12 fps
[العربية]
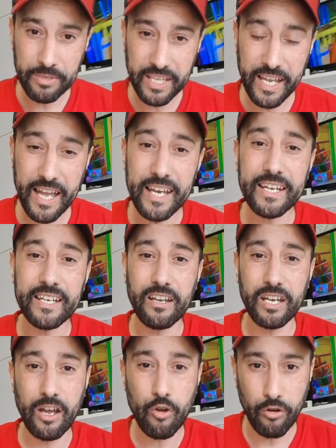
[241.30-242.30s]
الحال
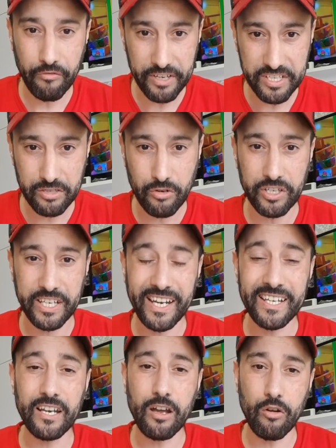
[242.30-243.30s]
لا كونفيرسيوني
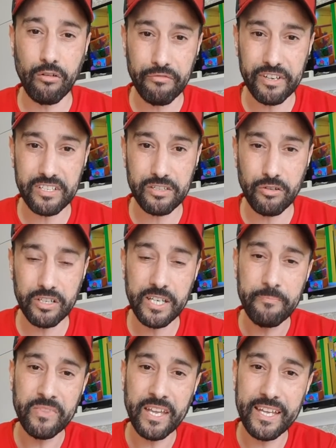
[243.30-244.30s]
يعني لا كونفيرسيوني